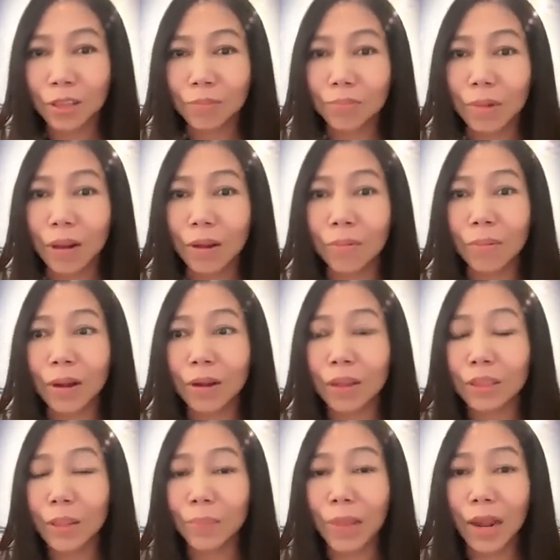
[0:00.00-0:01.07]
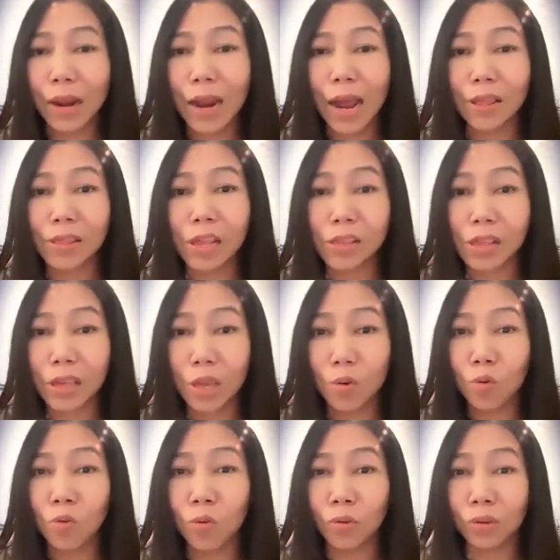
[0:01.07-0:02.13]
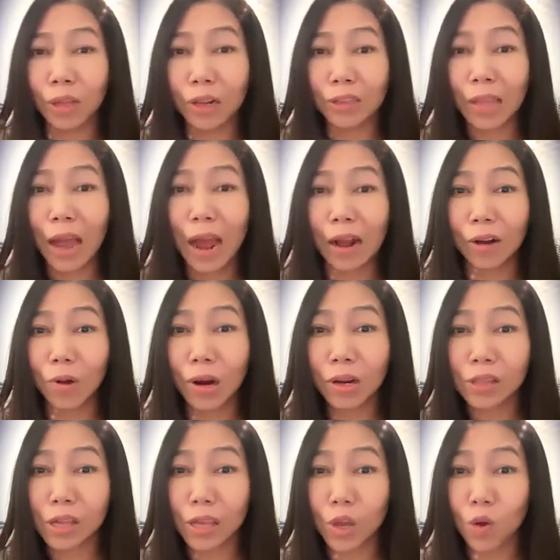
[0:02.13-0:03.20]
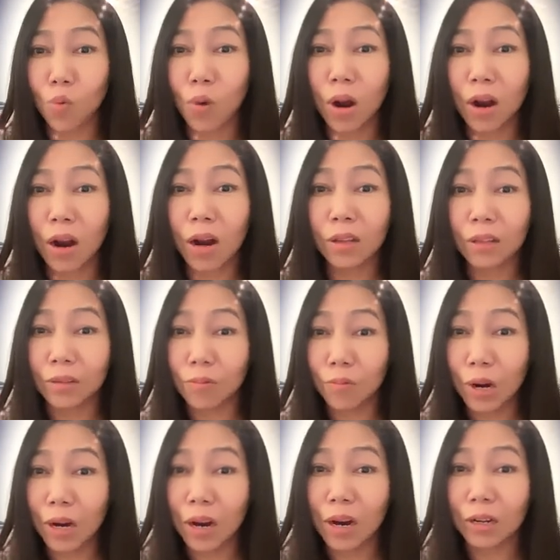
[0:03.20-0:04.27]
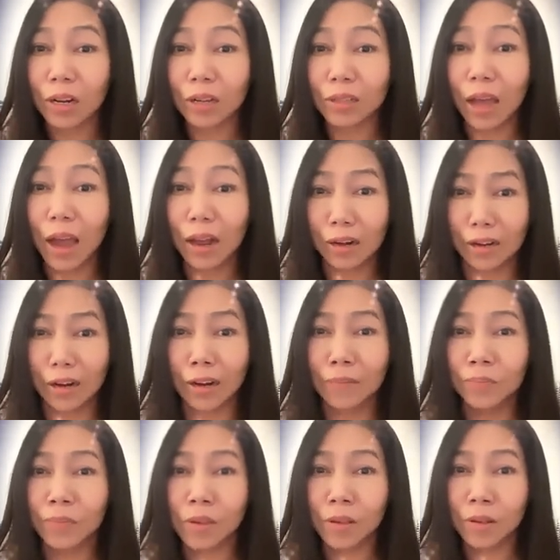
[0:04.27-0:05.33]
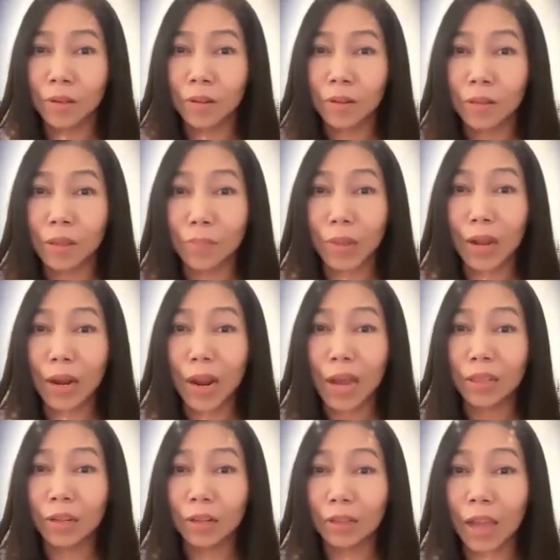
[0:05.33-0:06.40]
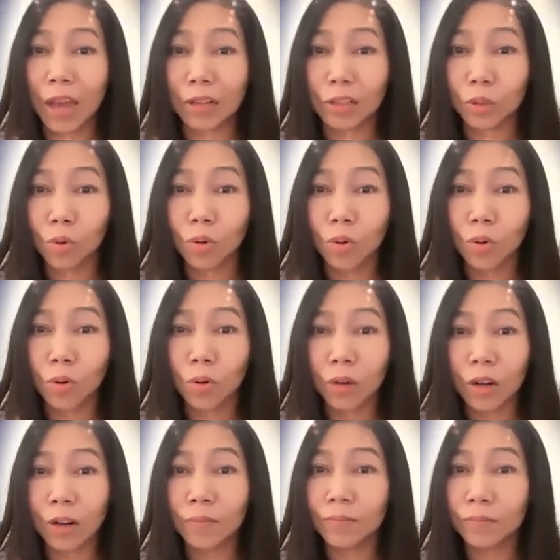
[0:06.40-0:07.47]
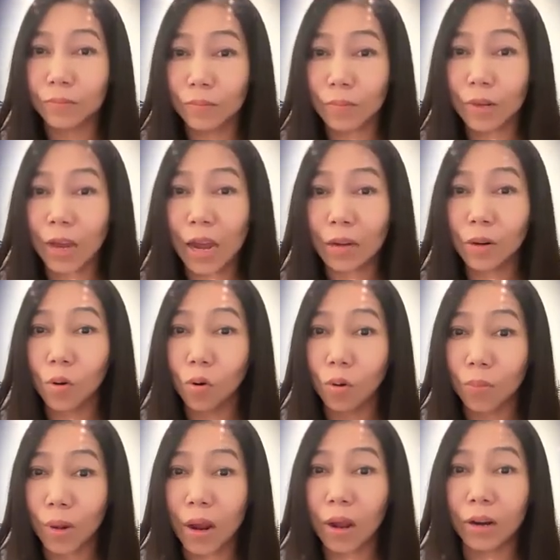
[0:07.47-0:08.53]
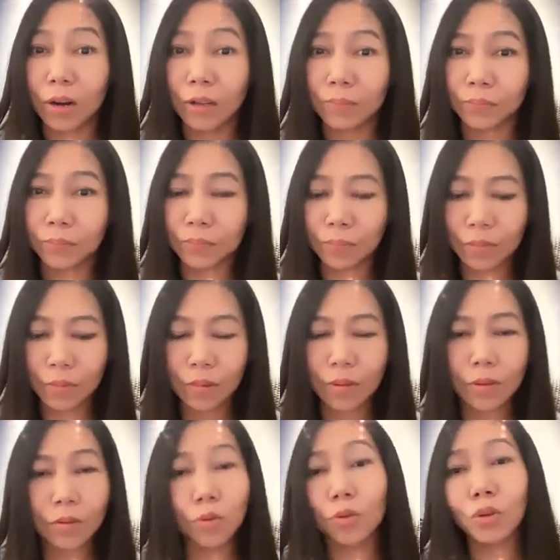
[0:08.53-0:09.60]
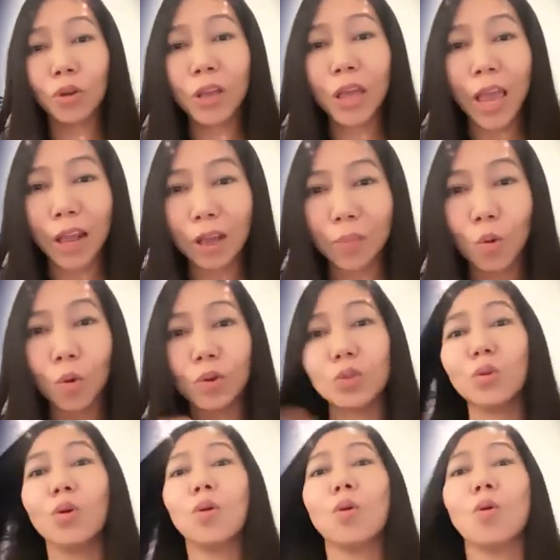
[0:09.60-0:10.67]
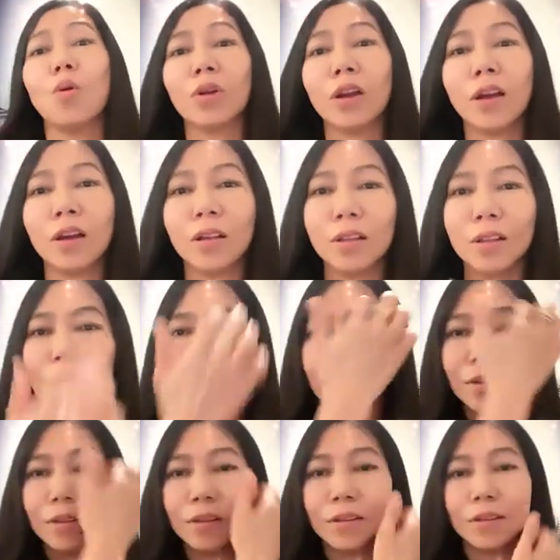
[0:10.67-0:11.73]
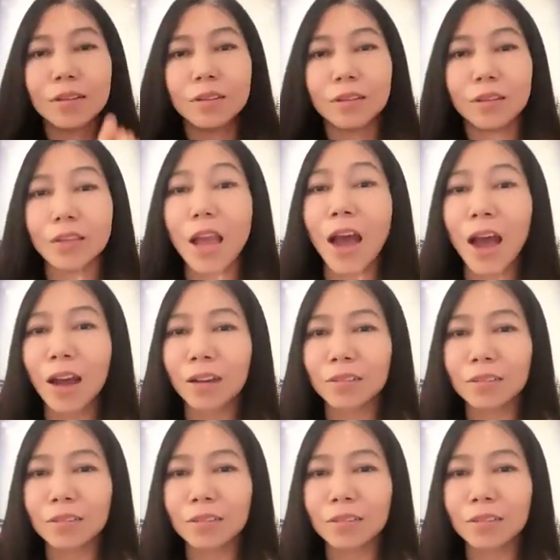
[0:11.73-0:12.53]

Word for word: มามาในตำแหน่งงานในสกิลต่างๆ work สกิล worker worker ต่างๆนะตำแหน่งงานต่างๆจากทั่วโลกนะคัดคนมานะคุณต้องแข่งกับคนทั่วโลกนะคะยาก